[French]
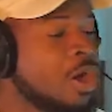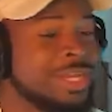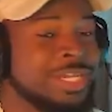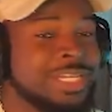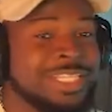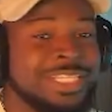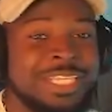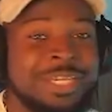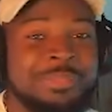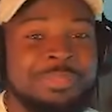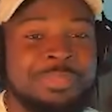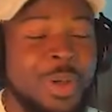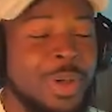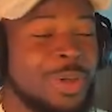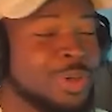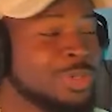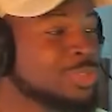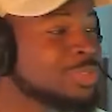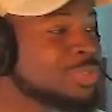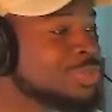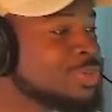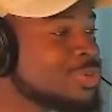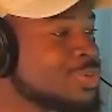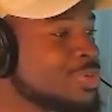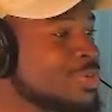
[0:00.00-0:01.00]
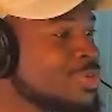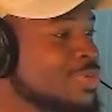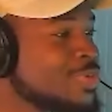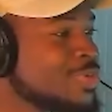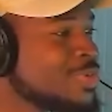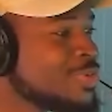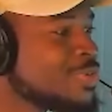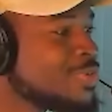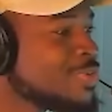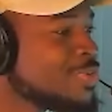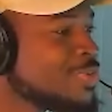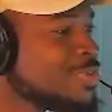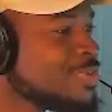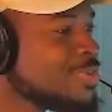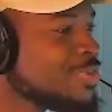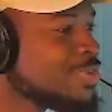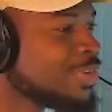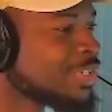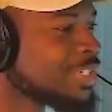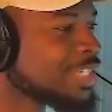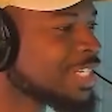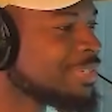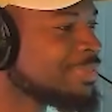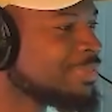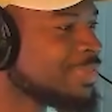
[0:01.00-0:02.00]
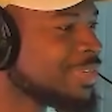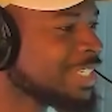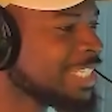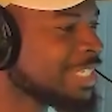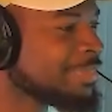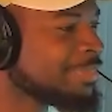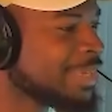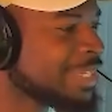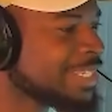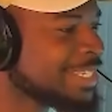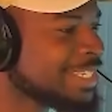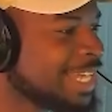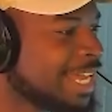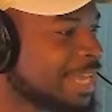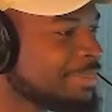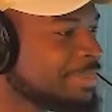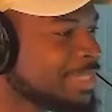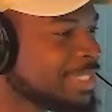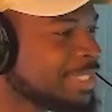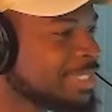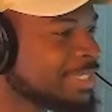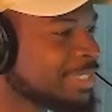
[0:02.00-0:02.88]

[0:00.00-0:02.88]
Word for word: il était pas jeu. L'enchaînement était pas assez rapide.